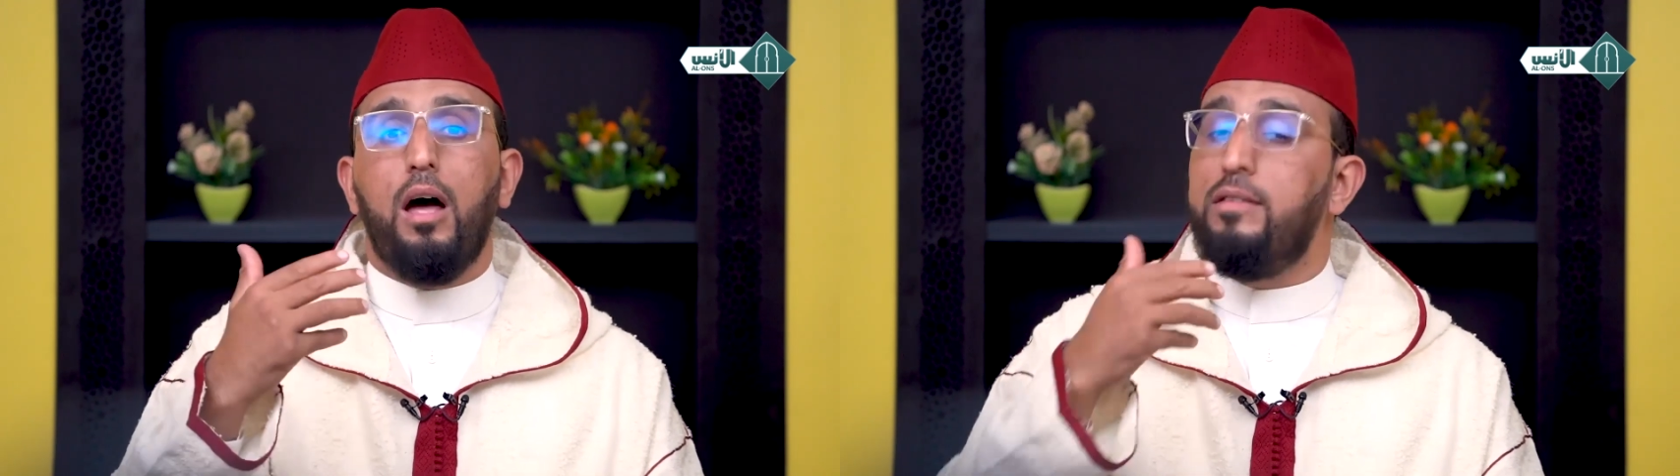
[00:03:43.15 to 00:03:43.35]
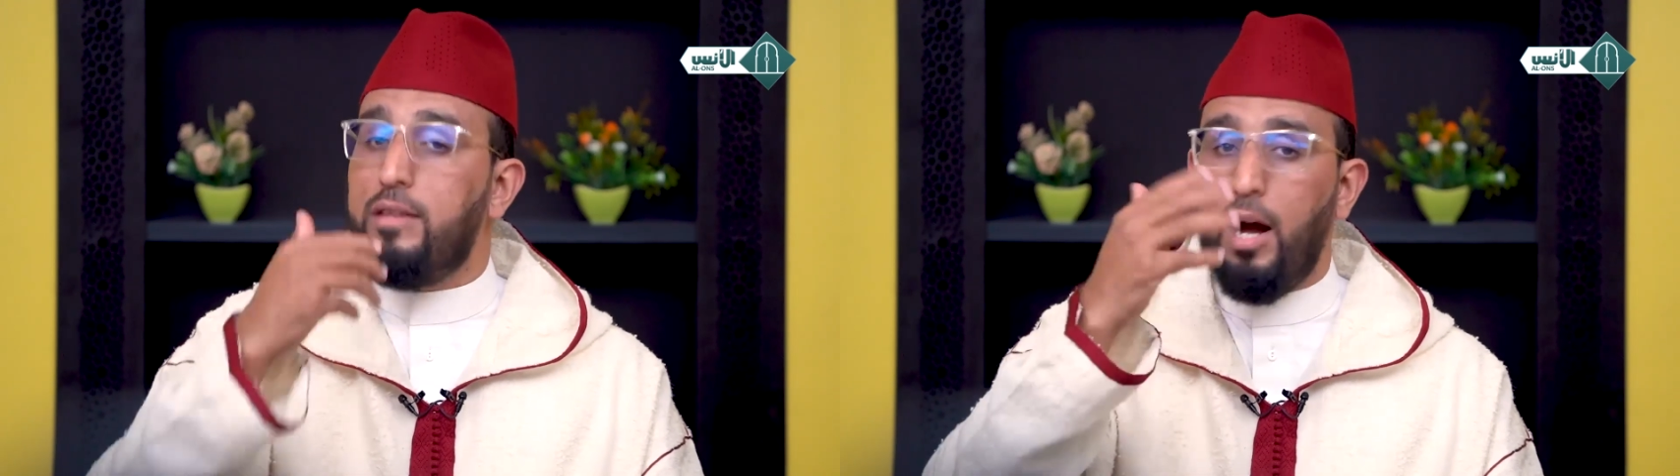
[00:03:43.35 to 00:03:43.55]

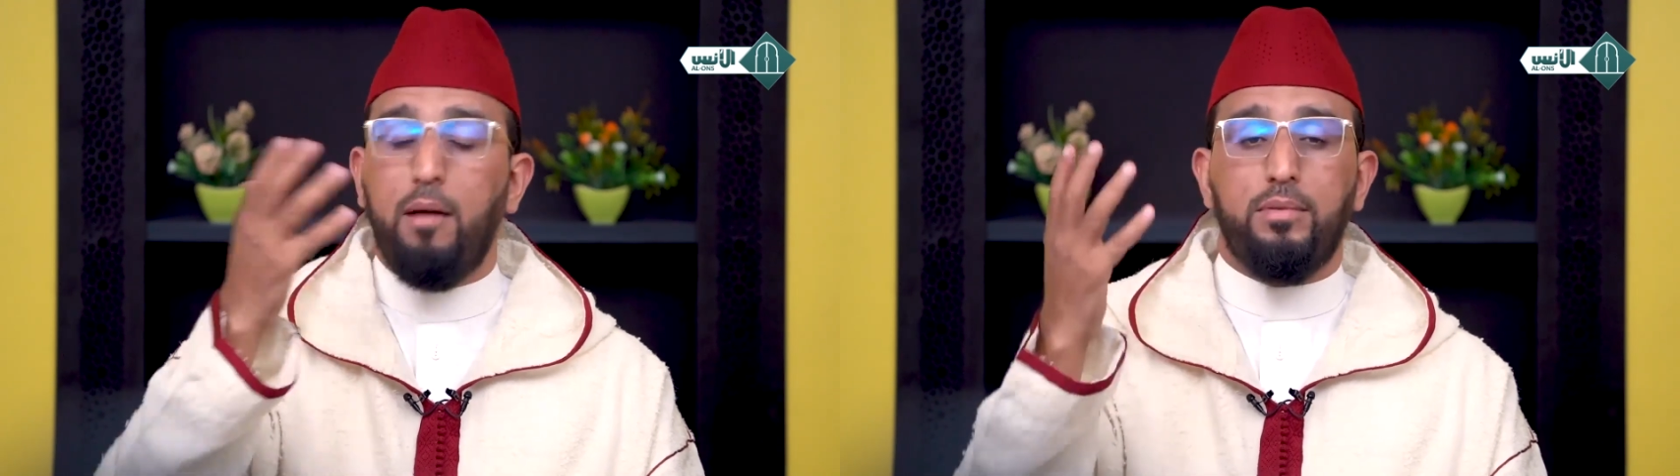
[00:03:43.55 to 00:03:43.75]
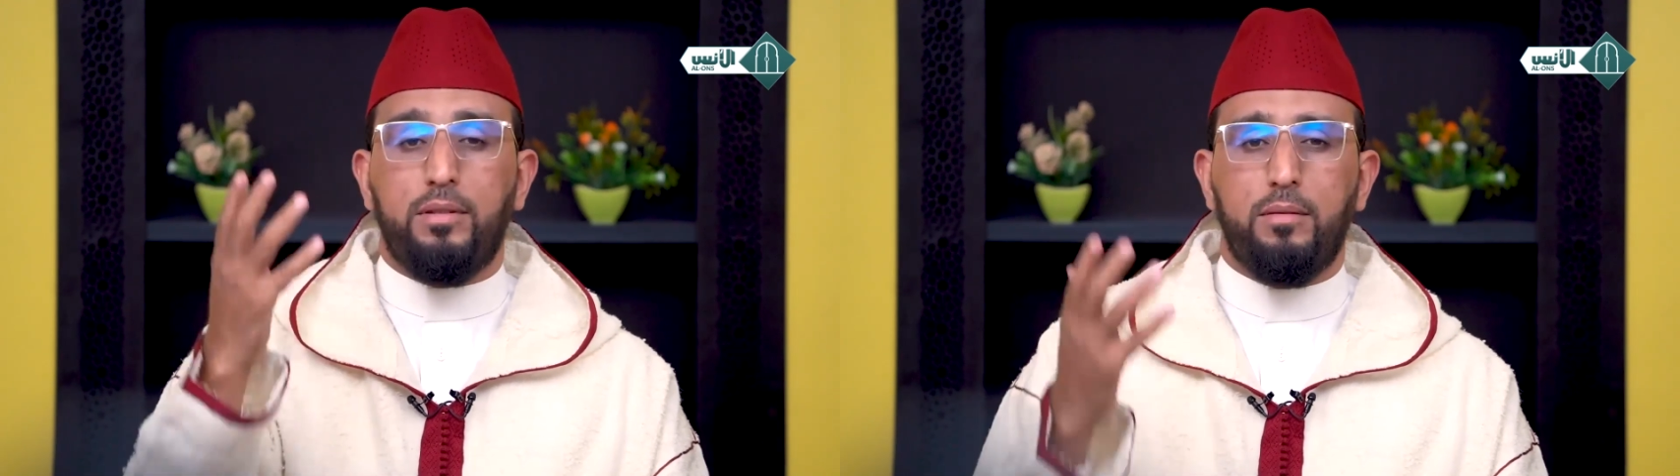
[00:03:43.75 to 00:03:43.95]
انت
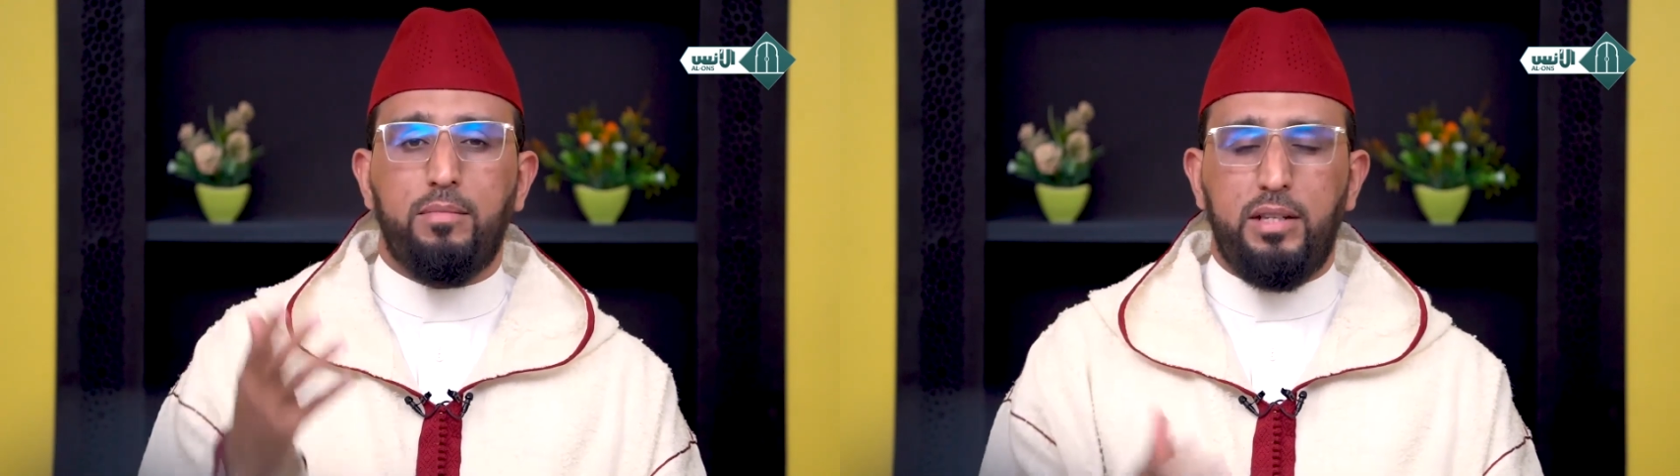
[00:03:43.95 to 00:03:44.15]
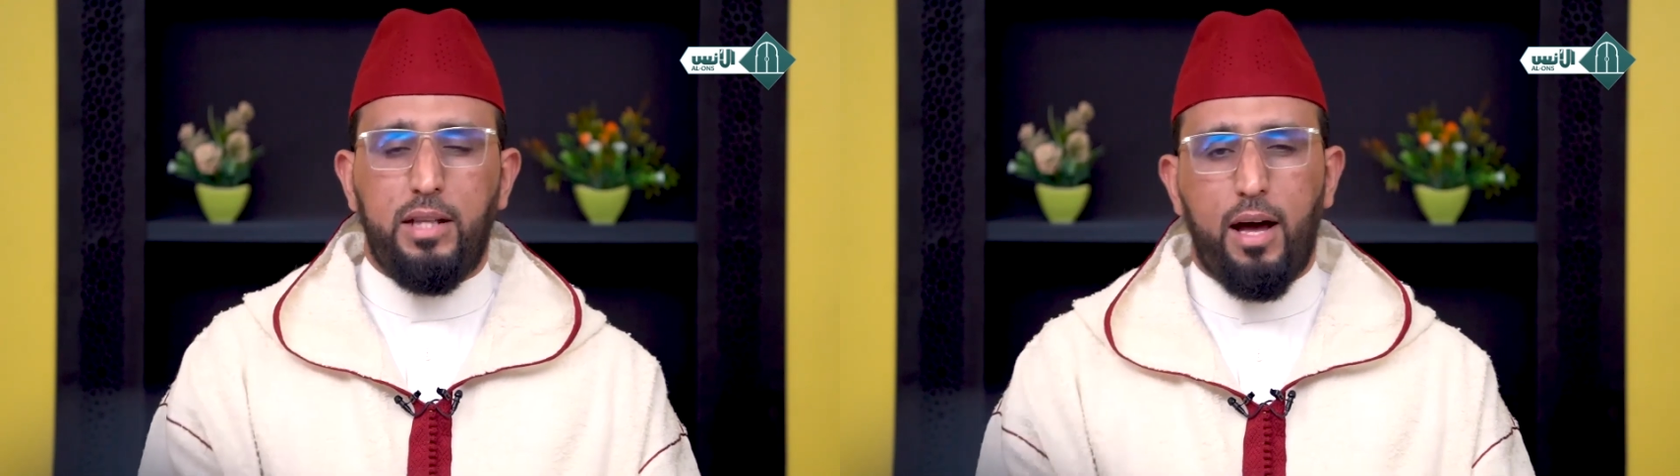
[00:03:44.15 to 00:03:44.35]
عبد
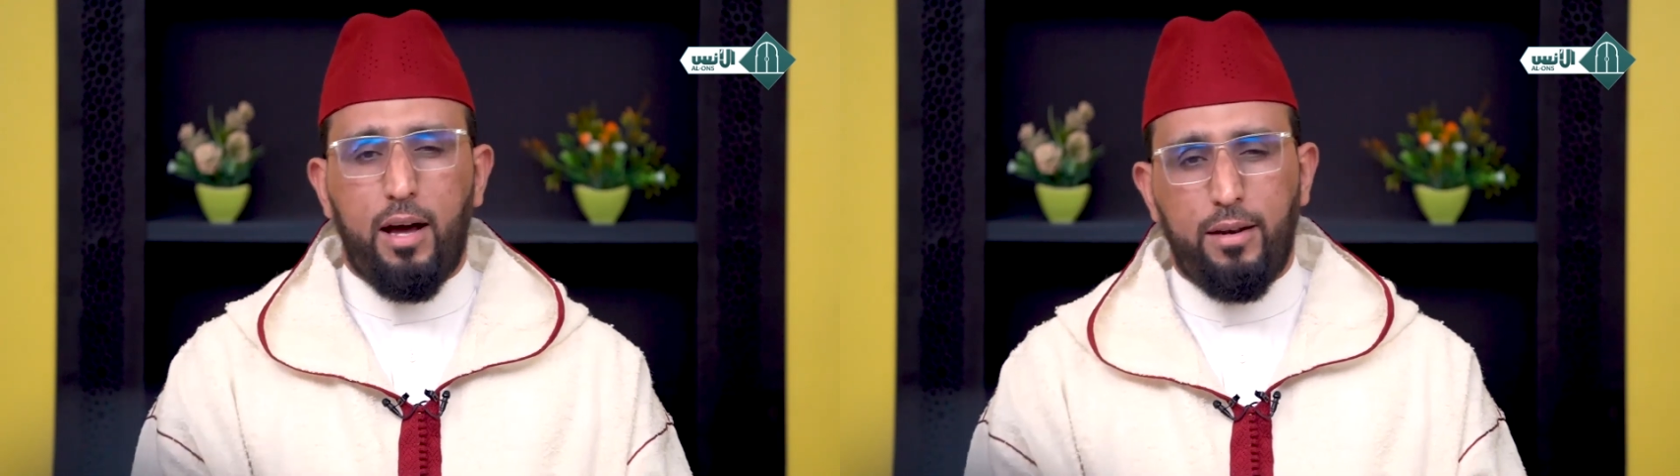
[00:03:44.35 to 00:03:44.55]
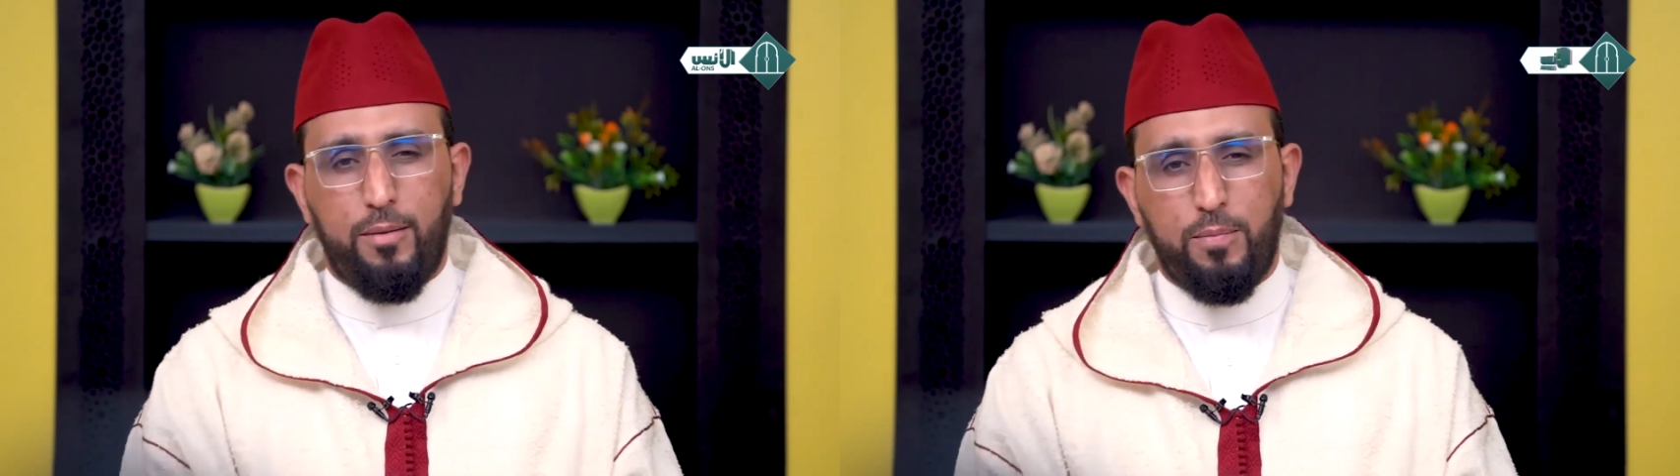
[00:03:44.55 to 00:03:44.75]

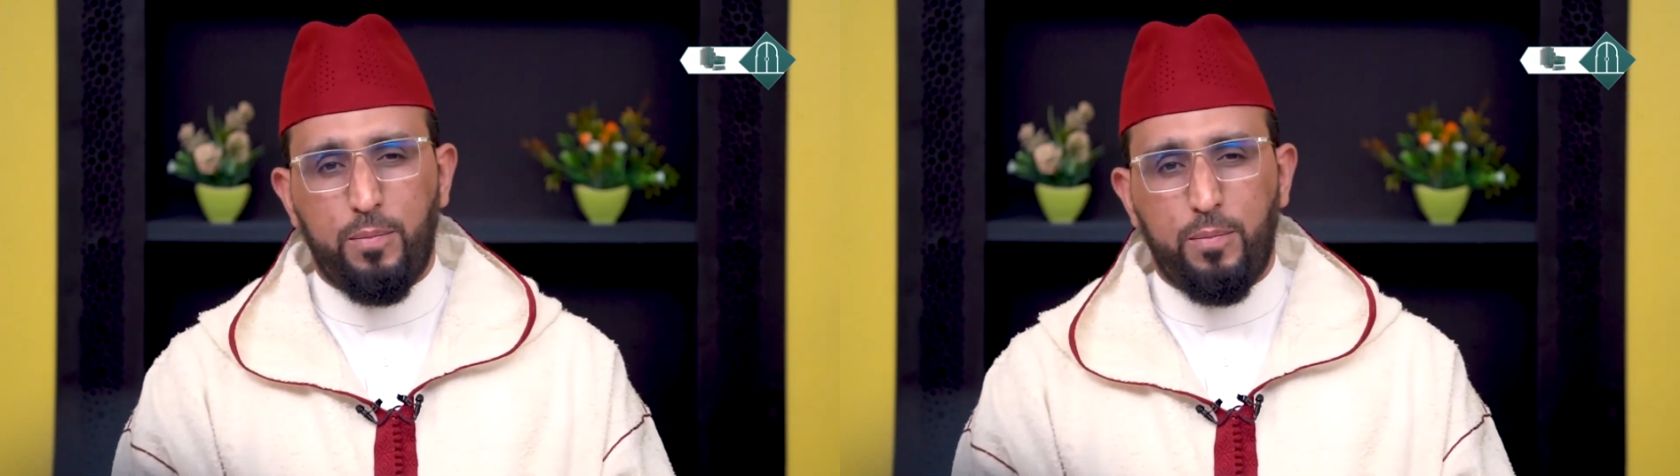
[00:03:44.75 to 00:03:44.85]
ابتداء